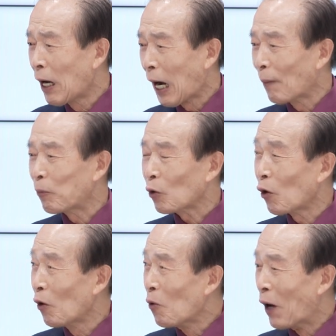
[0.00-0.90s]

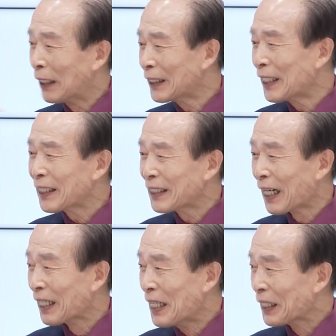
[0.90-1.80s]
앞으로 완전히
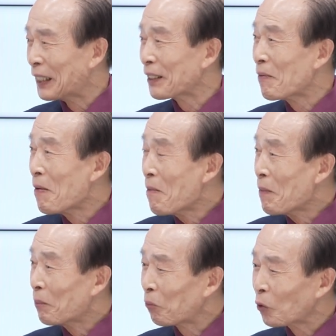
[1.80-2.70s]
그냥 그저
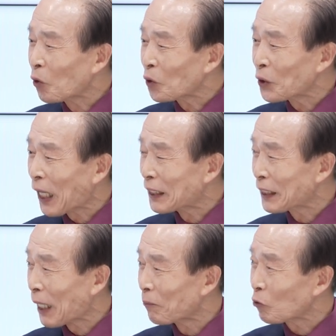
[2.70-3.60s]
부도덕한
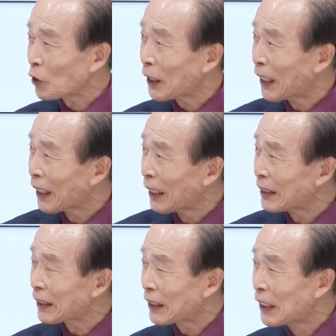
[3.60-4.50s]
사람 네. 쫓아다니
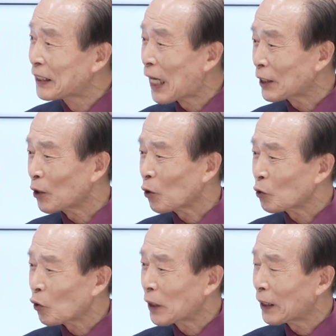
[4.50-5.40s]
즉 정략적으로
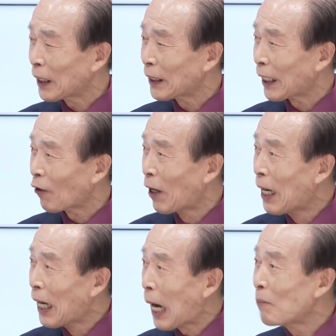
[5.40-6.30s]
쫓아다니다가 네.
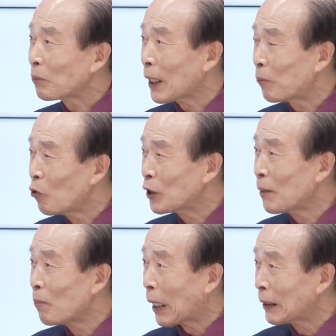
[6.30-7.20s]
함께
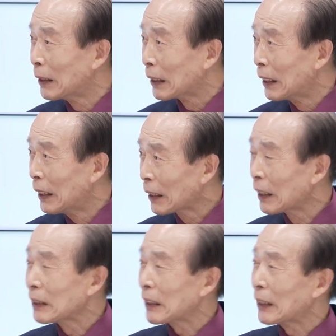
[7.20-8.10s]
불신받는
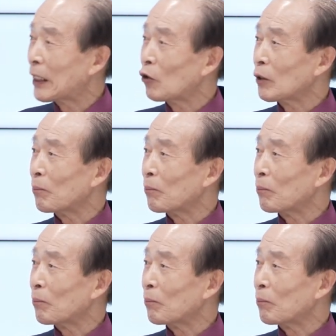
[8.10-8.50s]
그런 사태로 지금